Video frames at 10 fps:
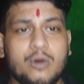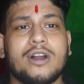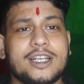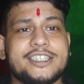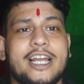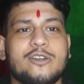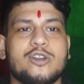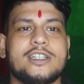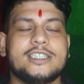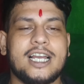কথা শেয়ার
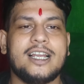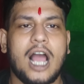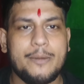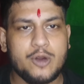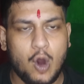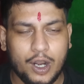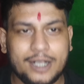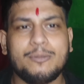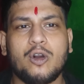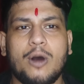করতে চাই আমি
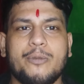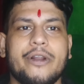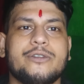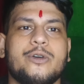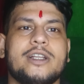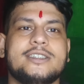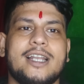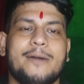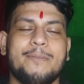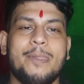অনেক বড় অপরাধ
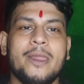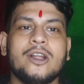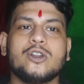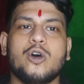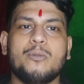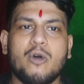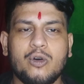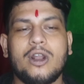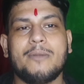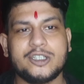করেছিলাম তো
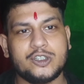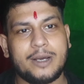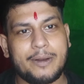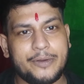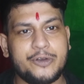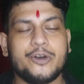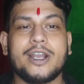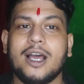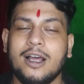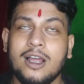মঙ্গলামা যদি আমার ভিডিওটা